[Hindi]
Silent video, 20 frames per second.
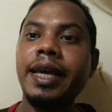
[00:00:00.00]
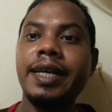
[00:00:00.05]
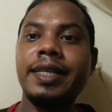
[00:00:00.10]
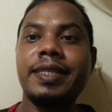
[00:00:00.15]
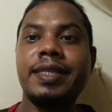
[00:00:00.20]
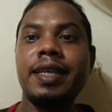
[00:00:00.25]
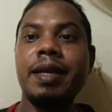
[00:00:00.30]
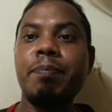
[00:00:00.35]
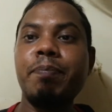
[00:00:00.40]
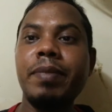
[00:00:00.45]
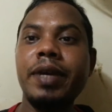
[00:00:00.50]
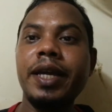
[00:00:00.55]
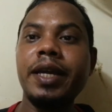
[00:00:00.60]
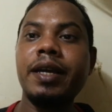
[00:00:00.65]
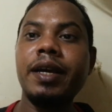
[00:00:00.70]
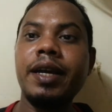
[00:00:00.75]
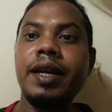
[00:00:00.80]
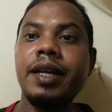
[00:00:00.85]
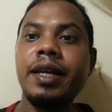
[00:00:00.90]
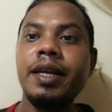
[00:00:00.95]
एक्सेप्ट नहीं
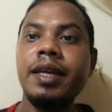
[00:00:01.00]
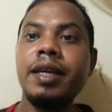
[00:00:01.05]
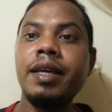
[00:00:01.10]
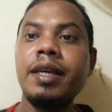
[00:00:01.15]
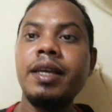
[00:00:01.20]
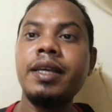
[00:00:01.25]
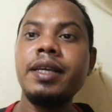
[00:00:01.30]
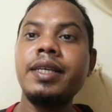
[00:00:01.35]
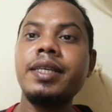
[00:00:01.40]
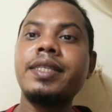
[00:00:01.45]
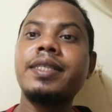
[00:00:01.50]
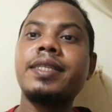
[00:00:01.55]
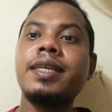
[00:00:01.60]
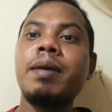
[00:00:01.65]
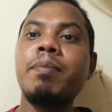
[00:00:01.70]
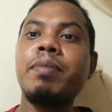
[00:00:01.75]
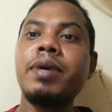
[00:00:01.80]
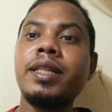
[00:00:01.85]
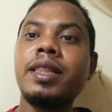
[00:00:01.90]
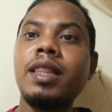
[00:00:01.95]
कर रहे
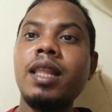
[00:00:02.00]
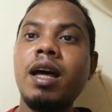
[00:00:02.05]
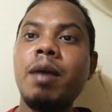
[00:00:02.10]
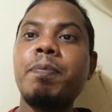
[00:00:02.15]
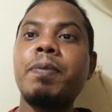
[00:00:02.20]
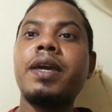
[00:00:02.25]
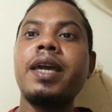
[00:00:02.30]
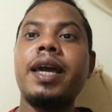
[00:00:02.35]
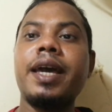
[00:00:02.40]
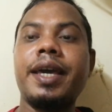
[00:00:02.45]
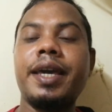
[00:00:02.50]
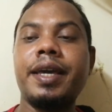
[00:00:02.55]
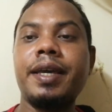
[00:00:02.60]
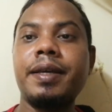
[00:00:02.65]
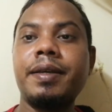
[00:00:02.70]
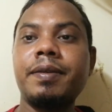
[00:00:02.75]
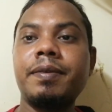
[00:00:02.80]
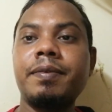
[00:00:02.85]
इसका मतलब क्या है